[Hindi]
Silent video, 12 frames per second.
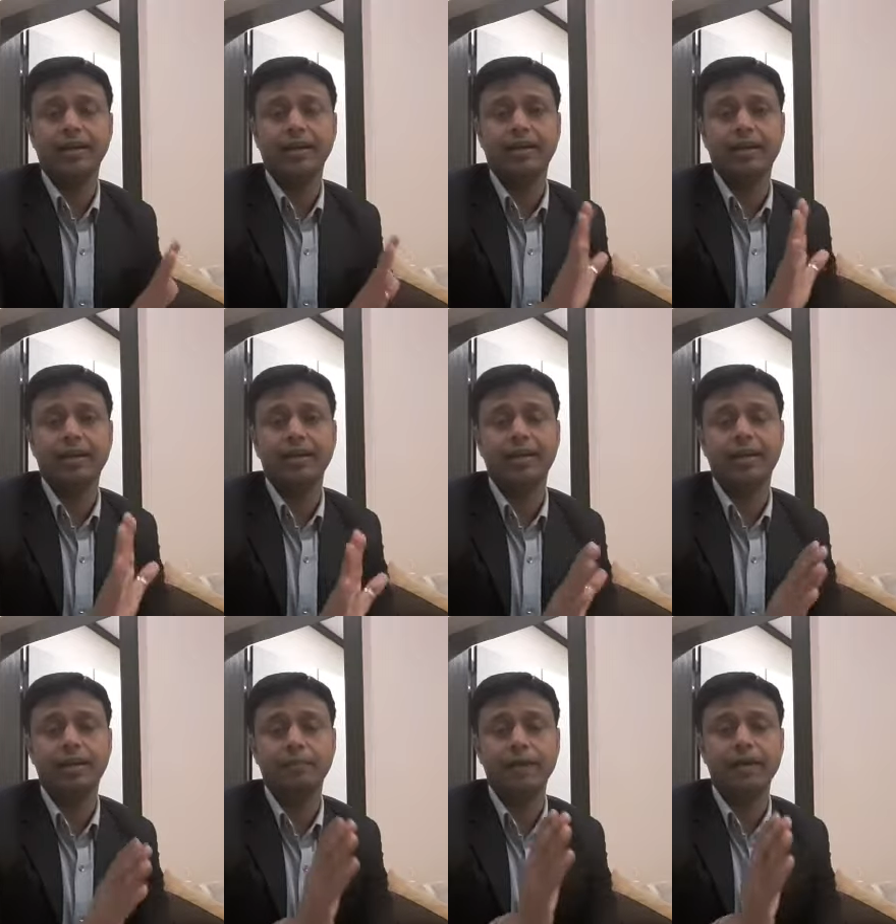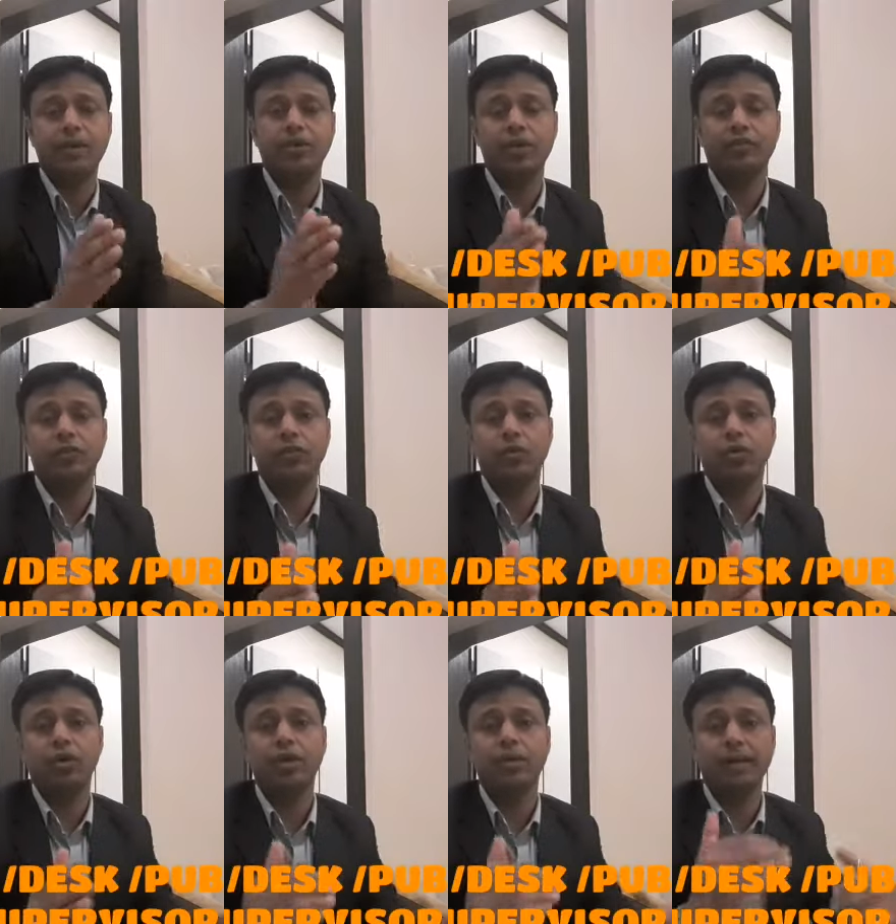क्या नहीं कर रहा है पर्टिकुलर फ्लोर के
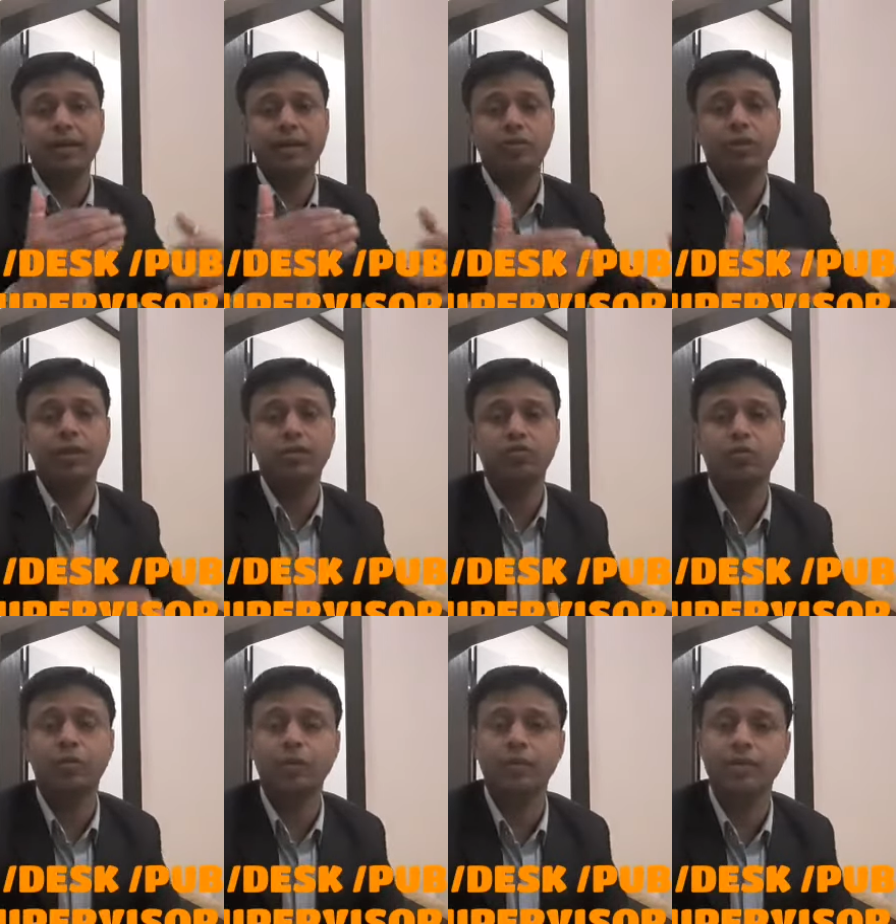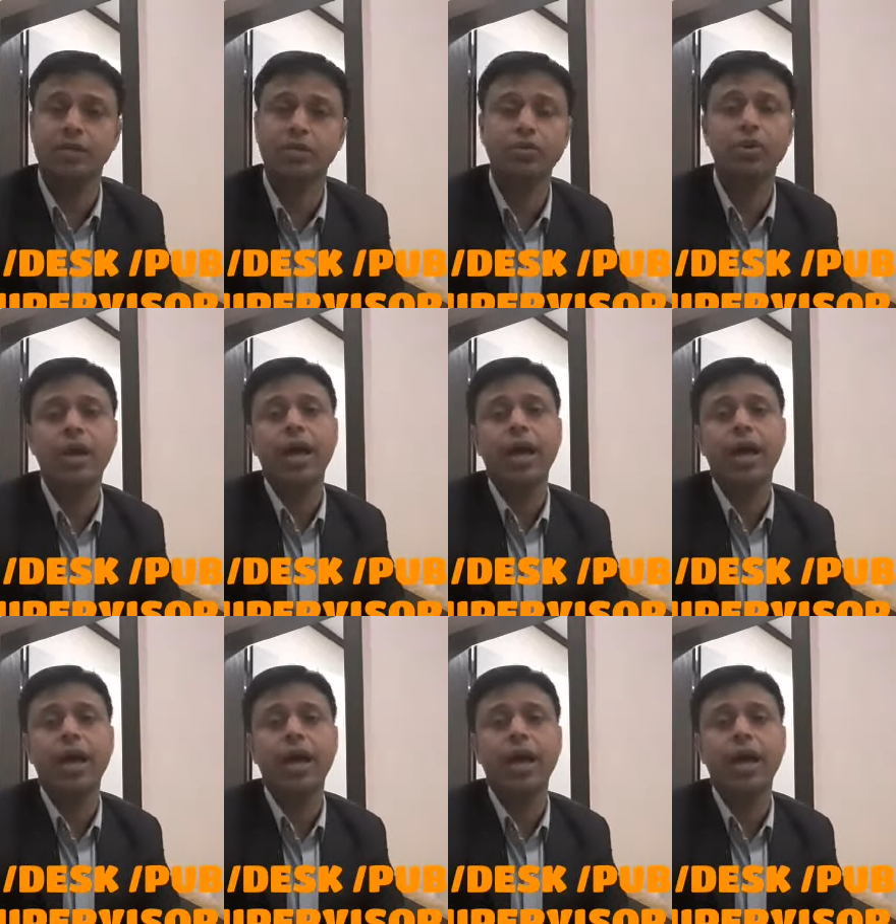लिए पर्टिकुलर एक सुपरवाइजर को